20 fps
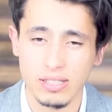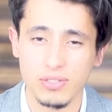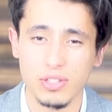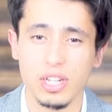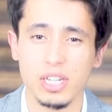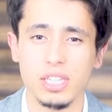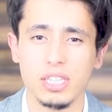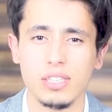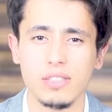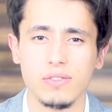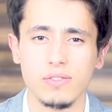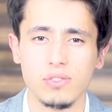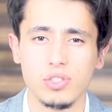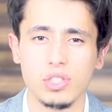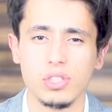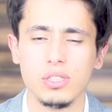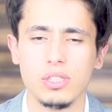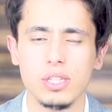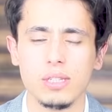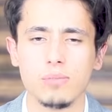ضعيف
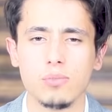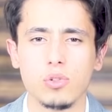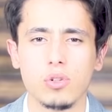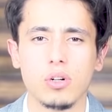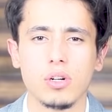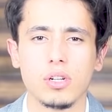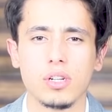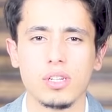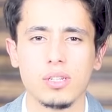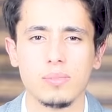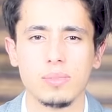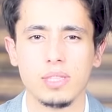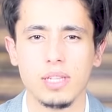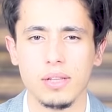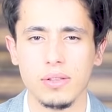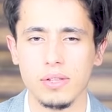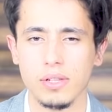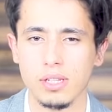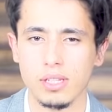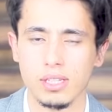جدا مقارنة
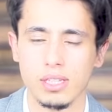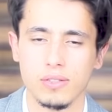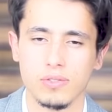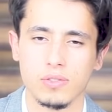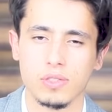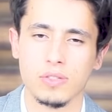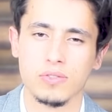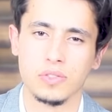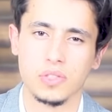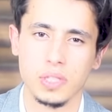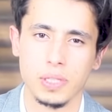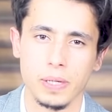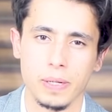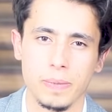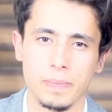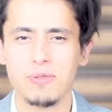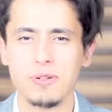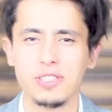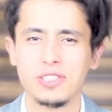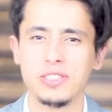بتأثير النفس
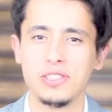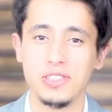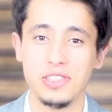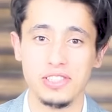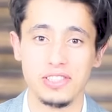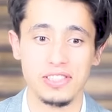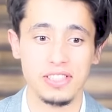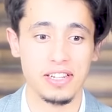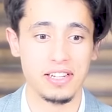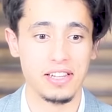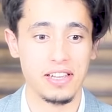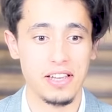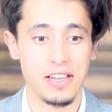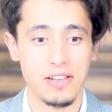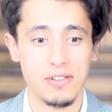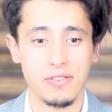نفسها وزد عندك